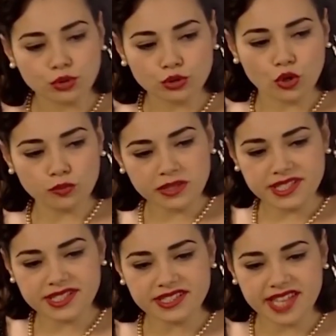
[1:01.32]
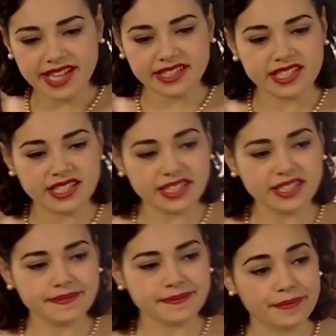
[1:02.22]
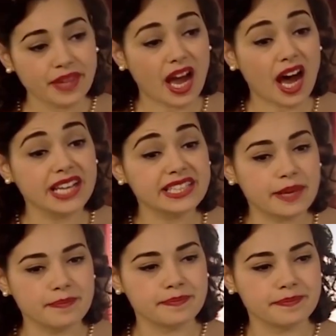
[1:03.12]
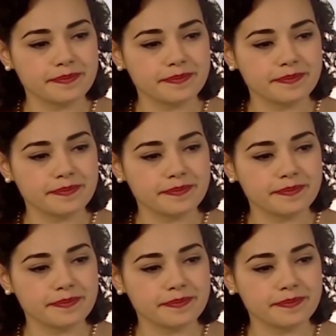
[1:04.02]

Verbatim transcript: Burada olmanızın tek nedeni annem.